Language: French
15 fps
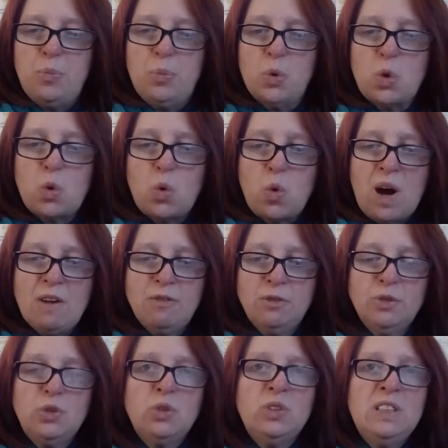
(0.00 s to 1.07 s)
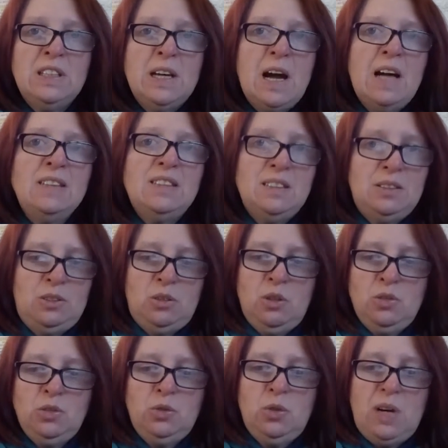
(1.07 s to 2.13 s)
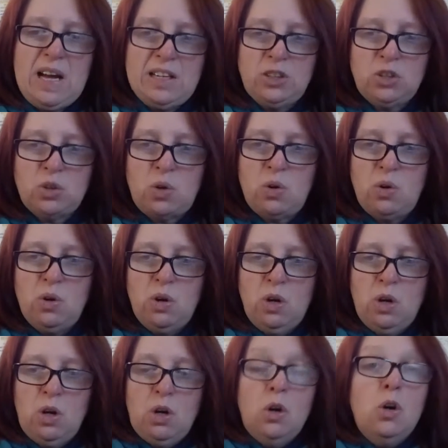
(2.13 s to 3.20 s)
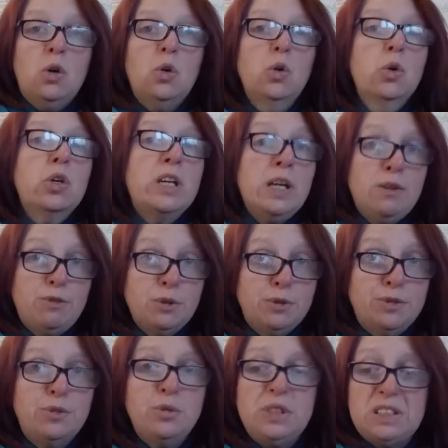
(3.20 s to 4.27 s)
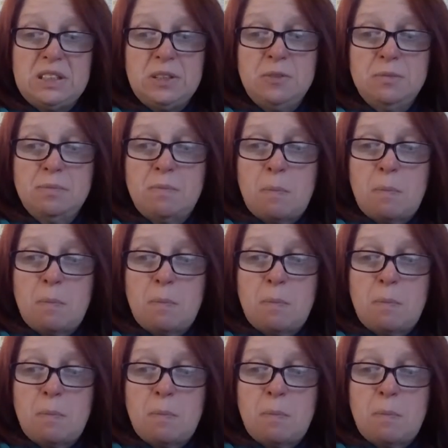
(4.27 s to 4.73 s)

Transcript: Pourquoi vous vous tenez à distance de l'argent ou qu'il vous fuit.